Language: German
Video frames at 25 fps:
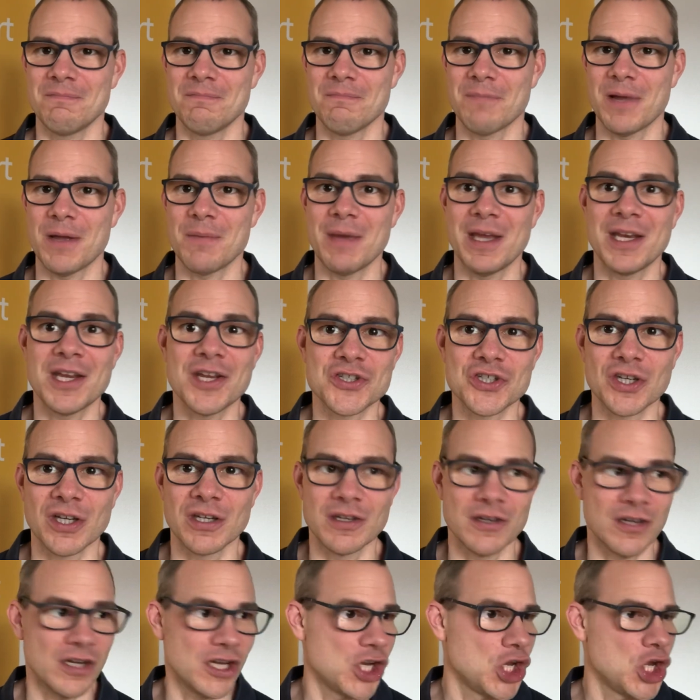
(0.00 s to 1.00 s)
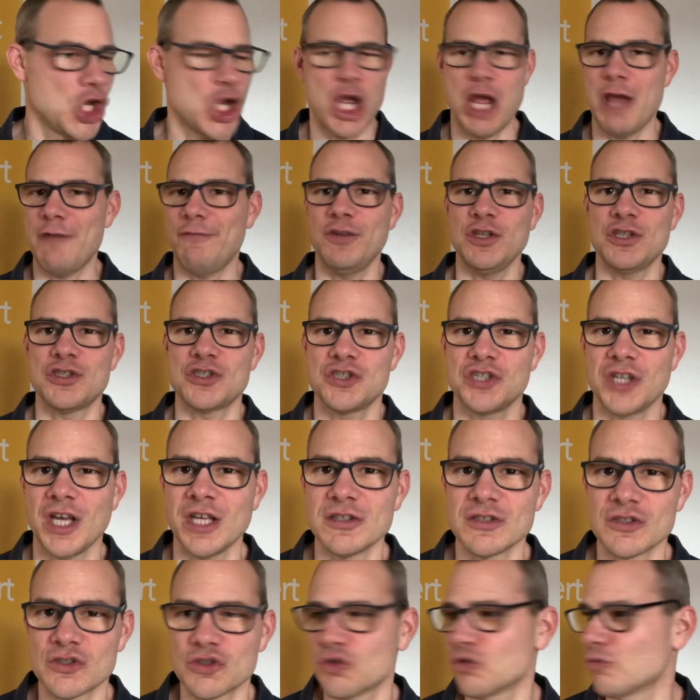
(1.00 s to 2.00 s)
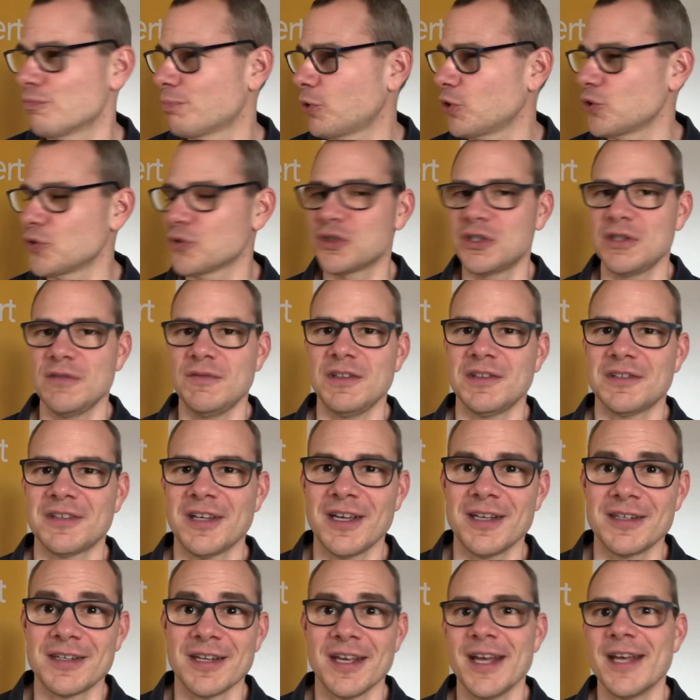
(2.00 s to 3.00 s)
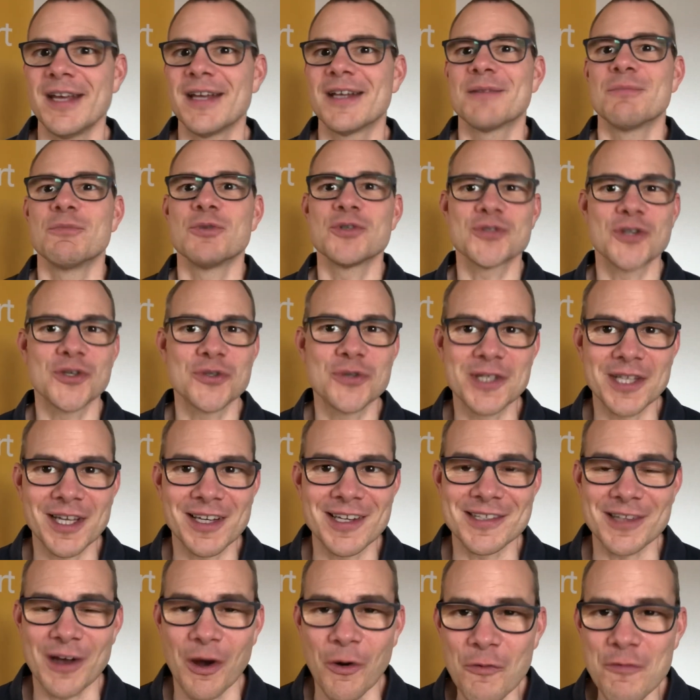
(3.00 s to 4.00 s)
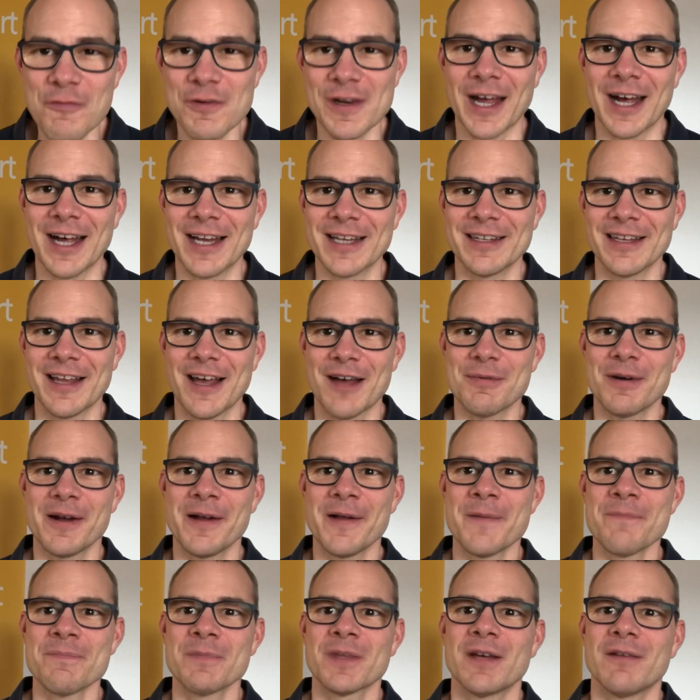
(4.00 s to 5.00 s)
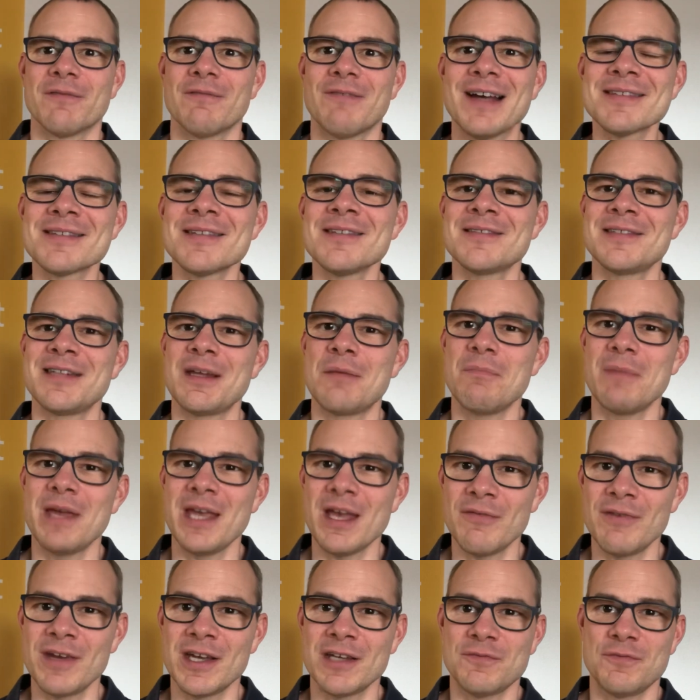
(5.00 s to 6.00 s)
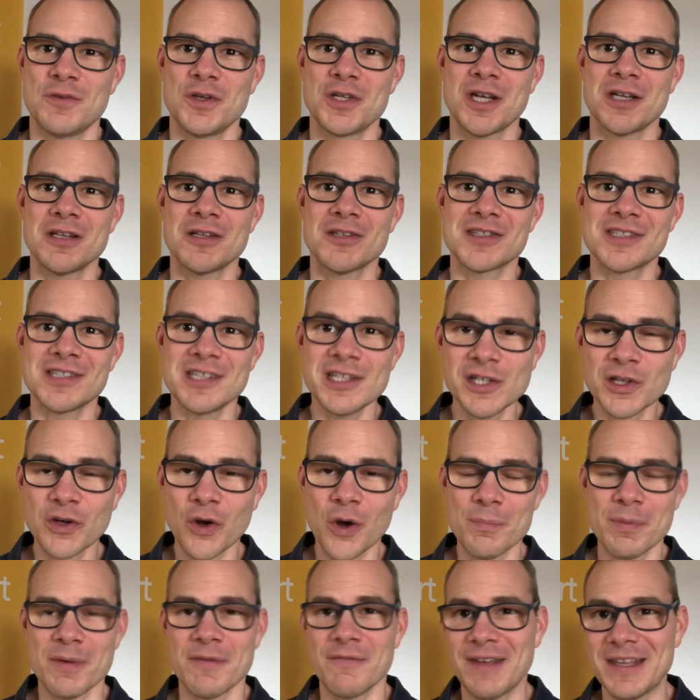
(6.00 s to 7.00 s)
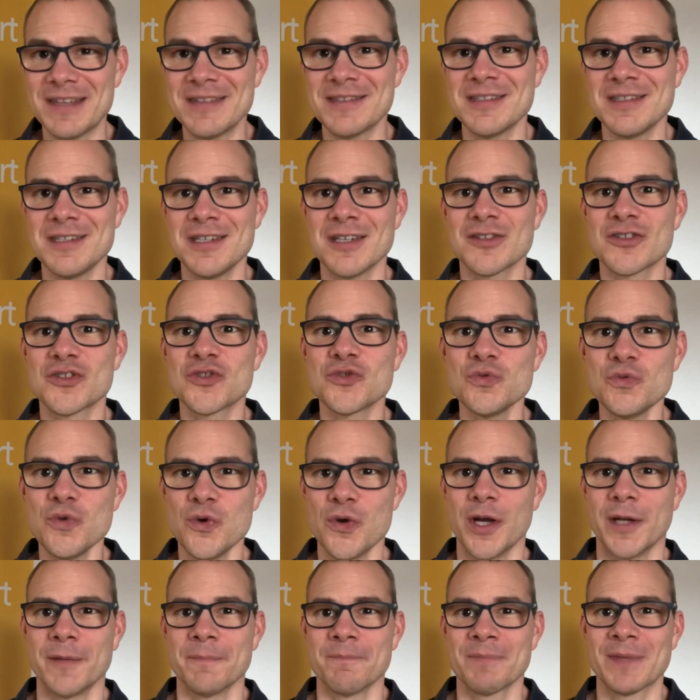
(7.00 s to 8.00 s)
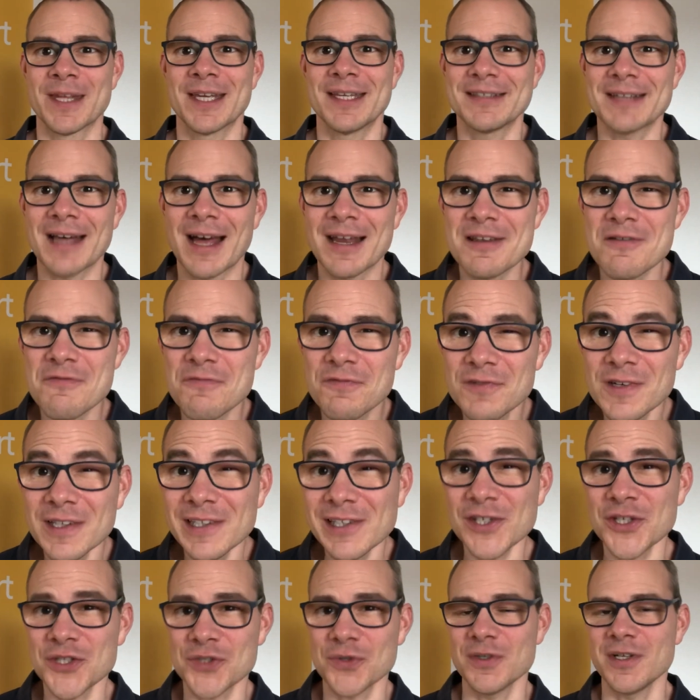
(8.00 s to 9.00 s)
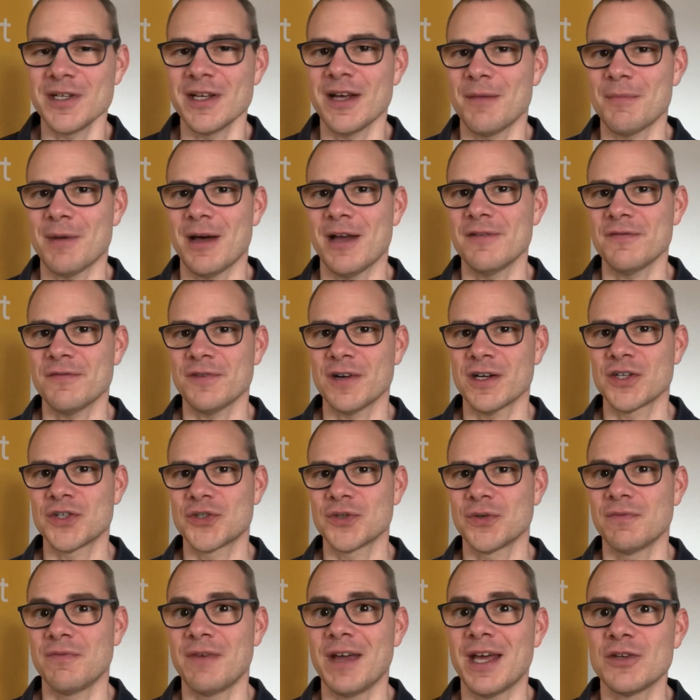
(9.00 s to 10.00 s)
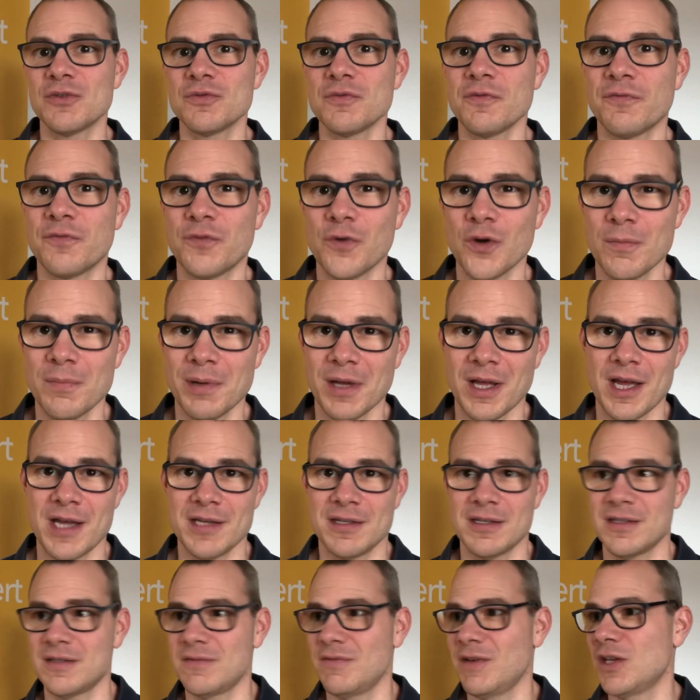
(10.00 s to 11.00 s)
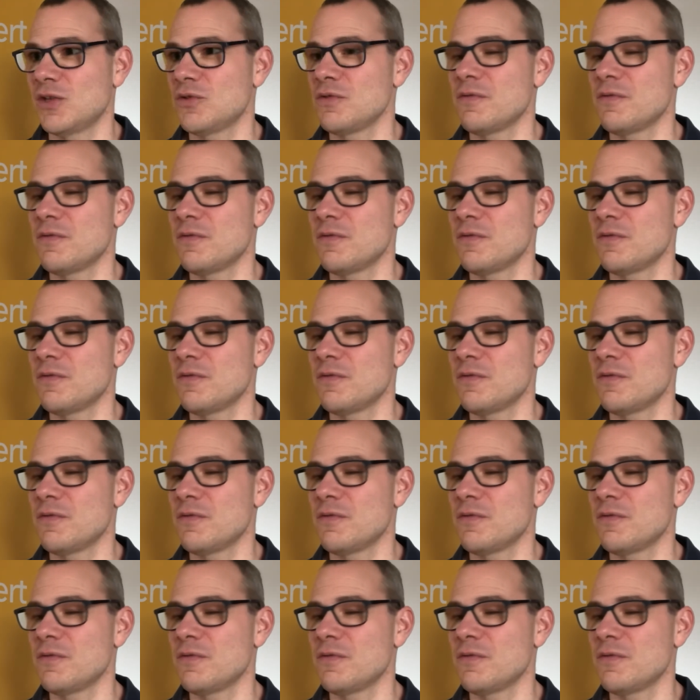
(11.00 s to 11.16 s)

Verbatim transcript: Bei Managern, ja? Effizienz und Produktivität musst natürlich alles aufladen. Aber was ist der Mehrwert für deine Zielgruppe, wenn sie dir zuhören? Da eine Viertelstunde am Anfang schon, während du vorbereitest, während